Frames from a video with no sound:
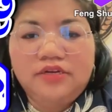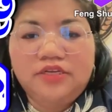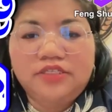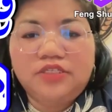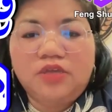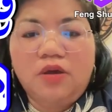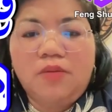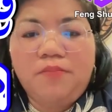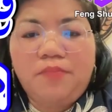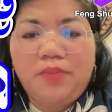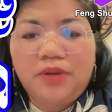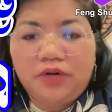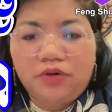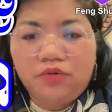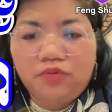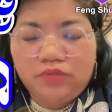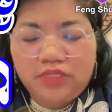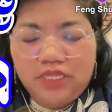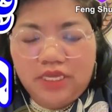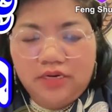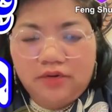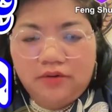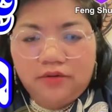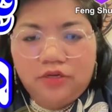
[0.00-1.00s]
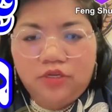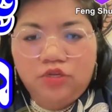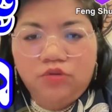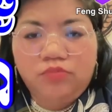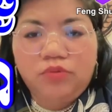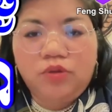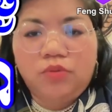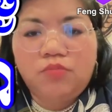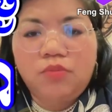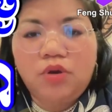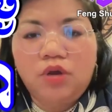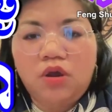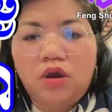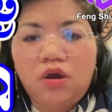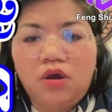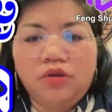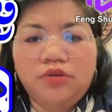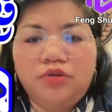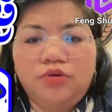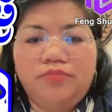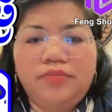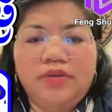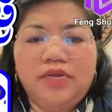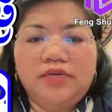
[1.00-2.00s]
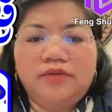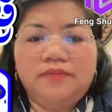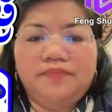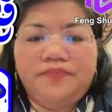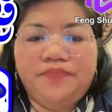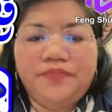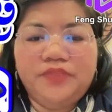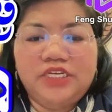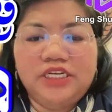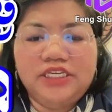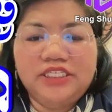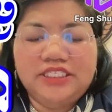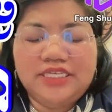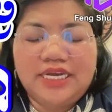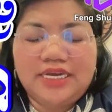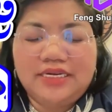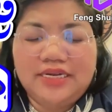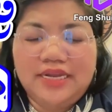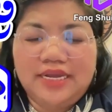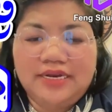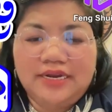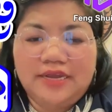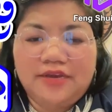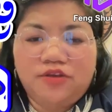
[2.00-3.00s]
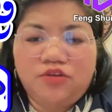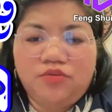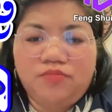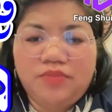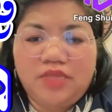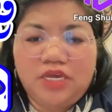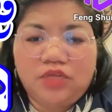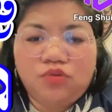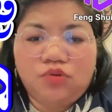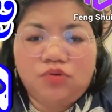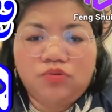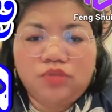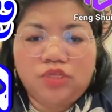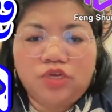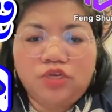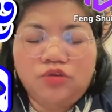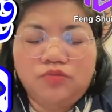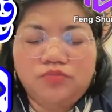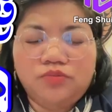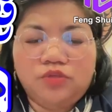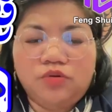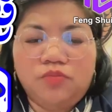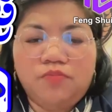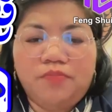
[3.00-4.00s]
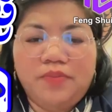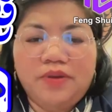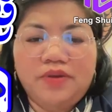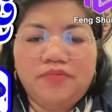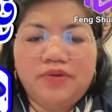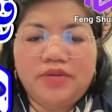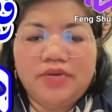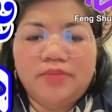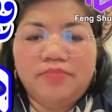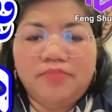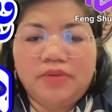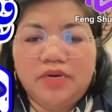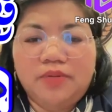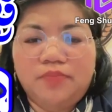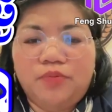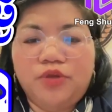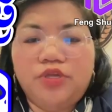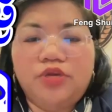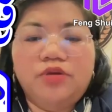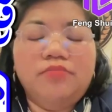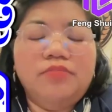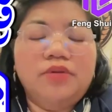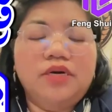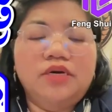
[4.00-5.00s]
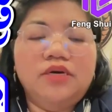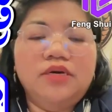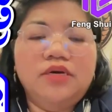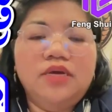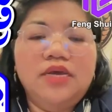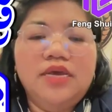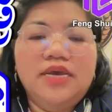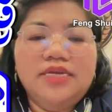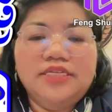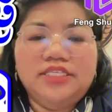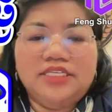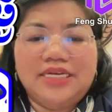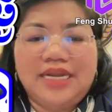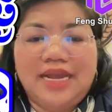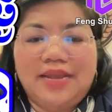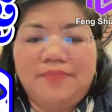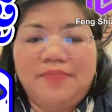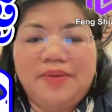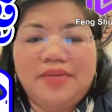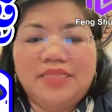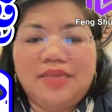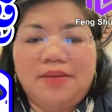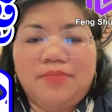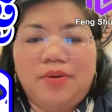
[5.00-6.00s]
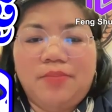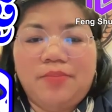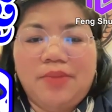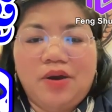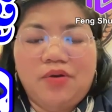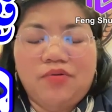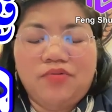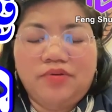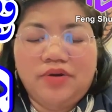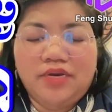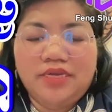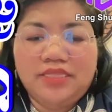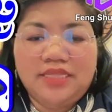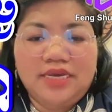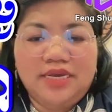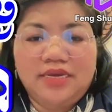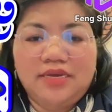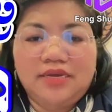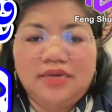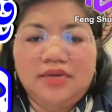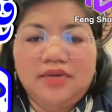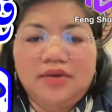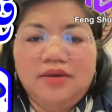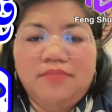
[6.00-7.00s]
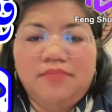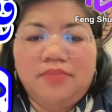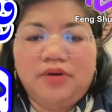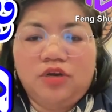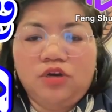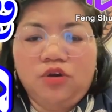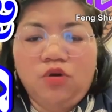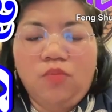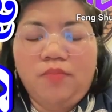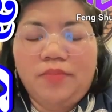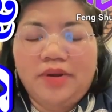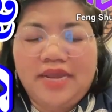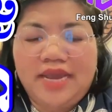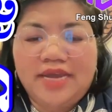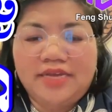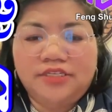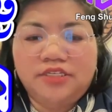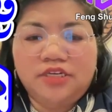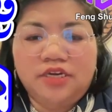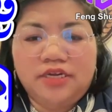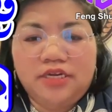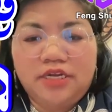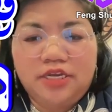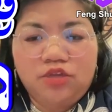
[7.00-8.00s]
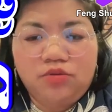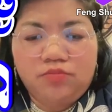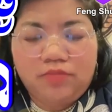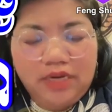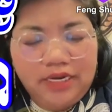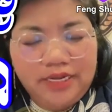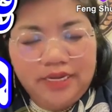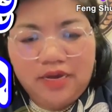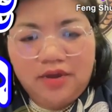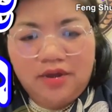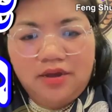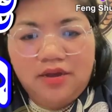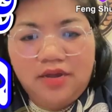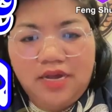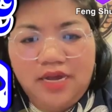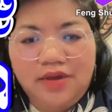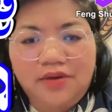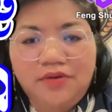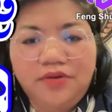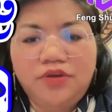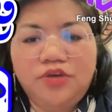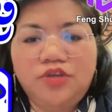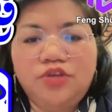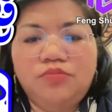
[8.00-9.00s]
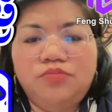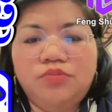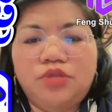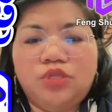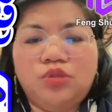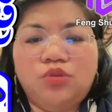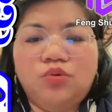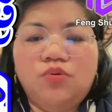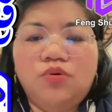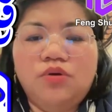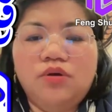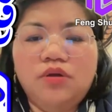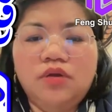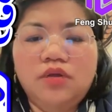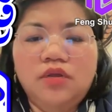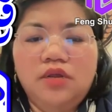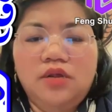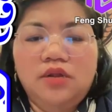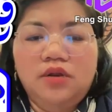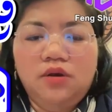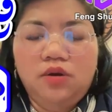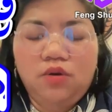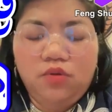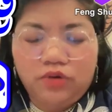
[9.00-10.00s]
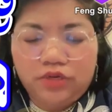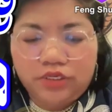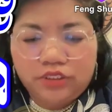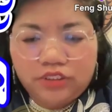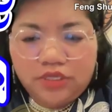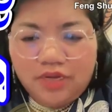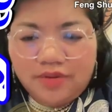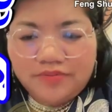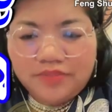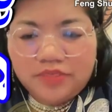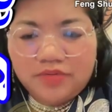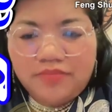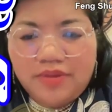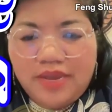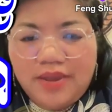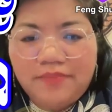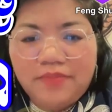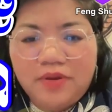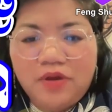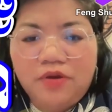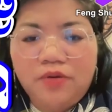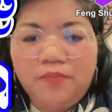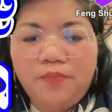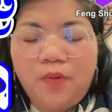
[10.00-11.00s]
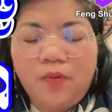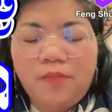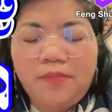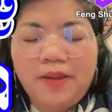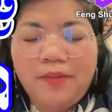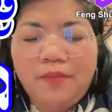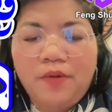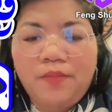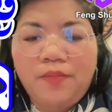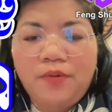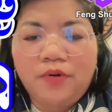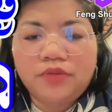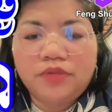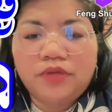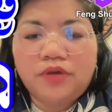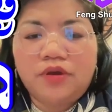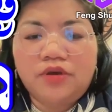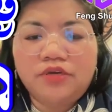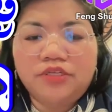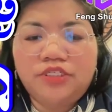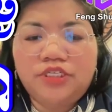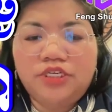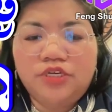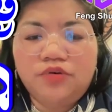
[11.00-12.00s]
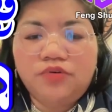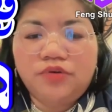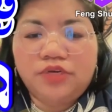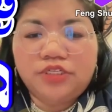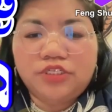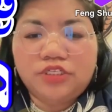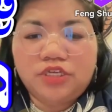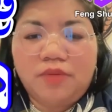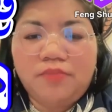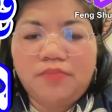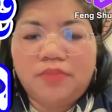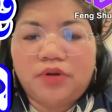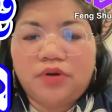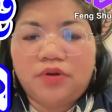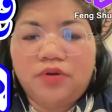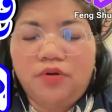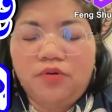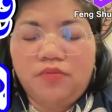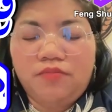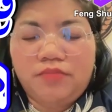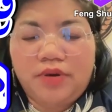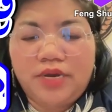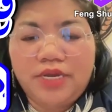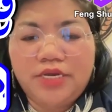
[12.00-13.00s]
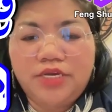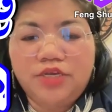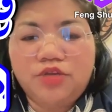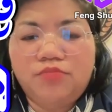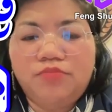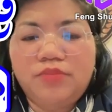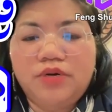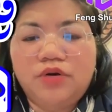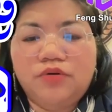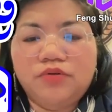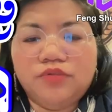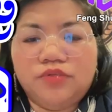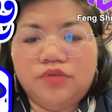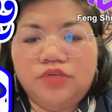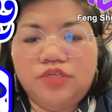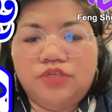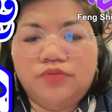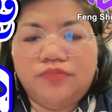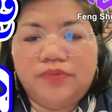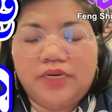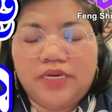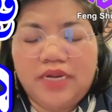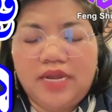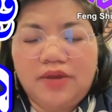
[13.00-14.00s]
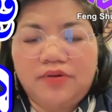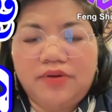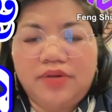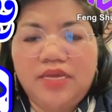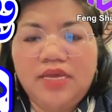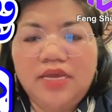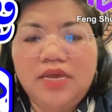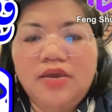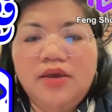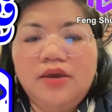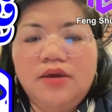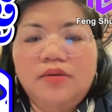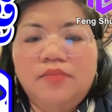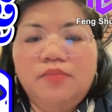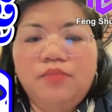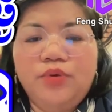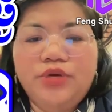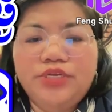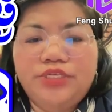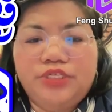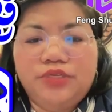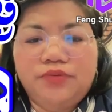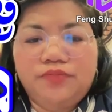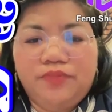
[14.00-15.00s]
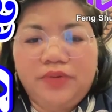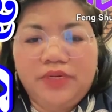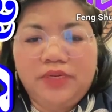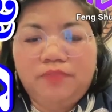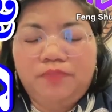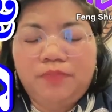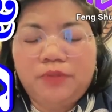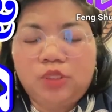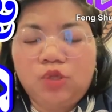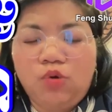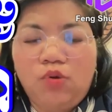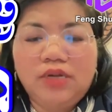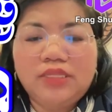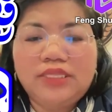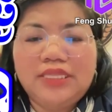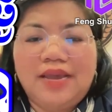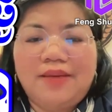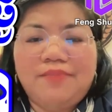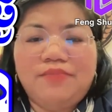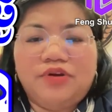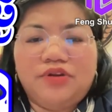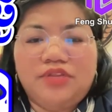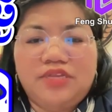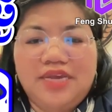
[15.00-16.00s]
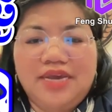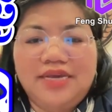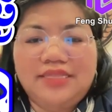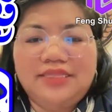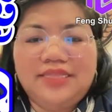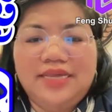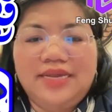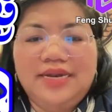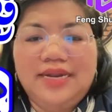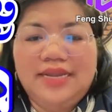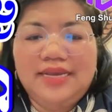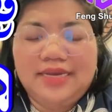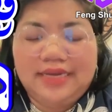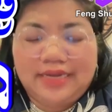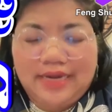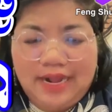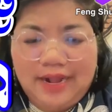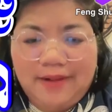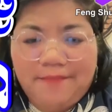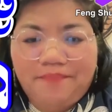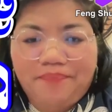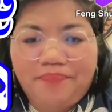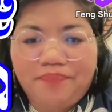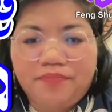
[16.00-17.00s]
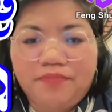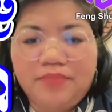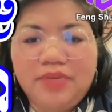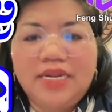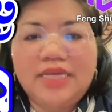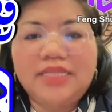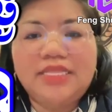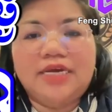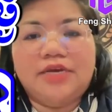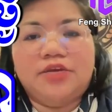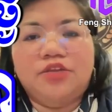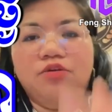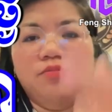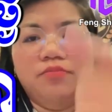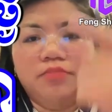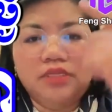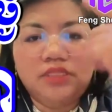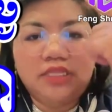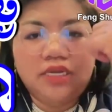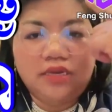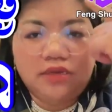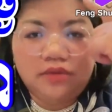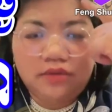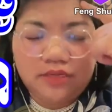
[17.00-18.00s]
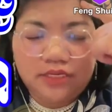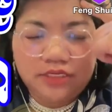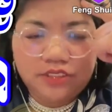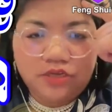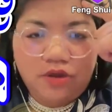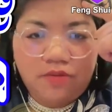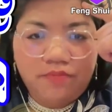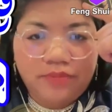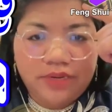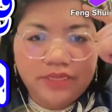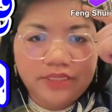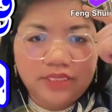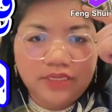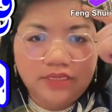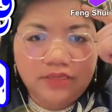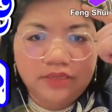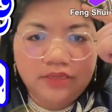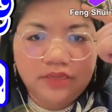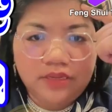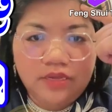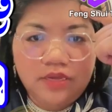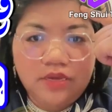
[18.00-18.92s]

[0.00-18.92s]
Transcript: rồi xong bờ ruột tiệt nhom đừng mưa oi nhục nằng chân chai này để nhom tẹt tôn tới nhom sông pe lìa mơ bồi giống mưa cho này pe tao mà máu ấy té không mà nẹn cho cái này nhom clear oi hói nhom từ tua luộc ở chóp sầm mẹp oi bụng mai bông bông từ oi chiêu cẩn trọng mà rồi hộp bảy nhom mưa hông xuôi chỉ vật oi mùi chỉ vật to tay mà dẹt telegram bên đây thật nhom mưa thằng cẩn trọng bảy tư